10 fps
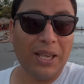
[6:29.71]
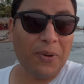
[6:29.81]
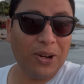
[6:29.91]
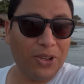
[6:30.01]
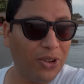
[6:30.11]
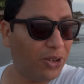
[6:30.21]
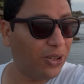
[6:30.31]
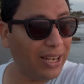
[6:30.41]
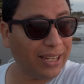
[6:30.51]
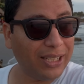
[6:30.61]
Y bueno, yo creo
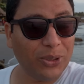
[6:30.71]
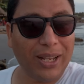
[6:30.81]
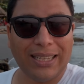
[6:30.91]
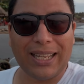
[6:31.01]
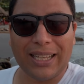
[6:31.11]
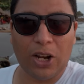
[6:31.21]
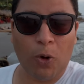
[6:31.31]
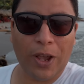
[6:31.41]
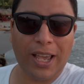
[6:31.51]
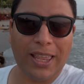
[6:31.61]
que el resto de la tarde lo
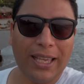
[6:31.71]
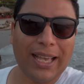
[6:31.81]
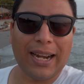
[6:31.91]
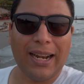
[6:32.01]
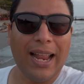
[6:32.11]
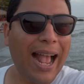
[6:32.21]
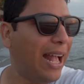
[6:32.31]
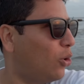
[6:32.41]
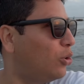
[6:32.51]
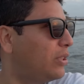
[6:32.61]
voy a dedicar
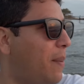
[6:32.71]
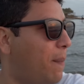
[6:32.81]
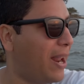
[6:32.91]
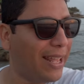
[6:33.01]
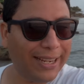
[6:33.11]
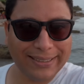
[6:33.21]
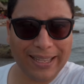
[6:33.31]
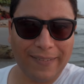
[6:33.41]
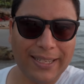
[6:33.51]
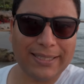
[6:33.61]
a contemplar
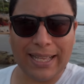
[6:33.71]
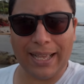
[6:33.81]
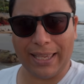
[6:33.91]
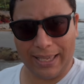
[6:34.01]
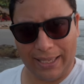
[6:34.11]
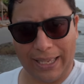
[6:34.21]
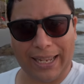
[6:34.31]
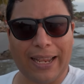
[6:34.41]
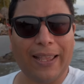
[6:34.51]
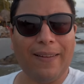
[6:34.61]
esta vista
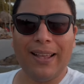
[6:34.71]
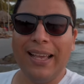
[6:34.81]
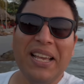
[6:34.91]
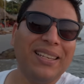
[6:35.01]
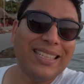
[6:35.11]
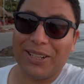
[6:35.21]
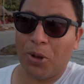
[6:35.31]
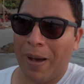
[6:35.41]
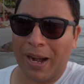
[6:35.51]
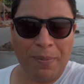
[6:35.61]
increíble y a
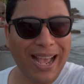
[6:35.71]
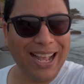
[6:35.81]
tomarme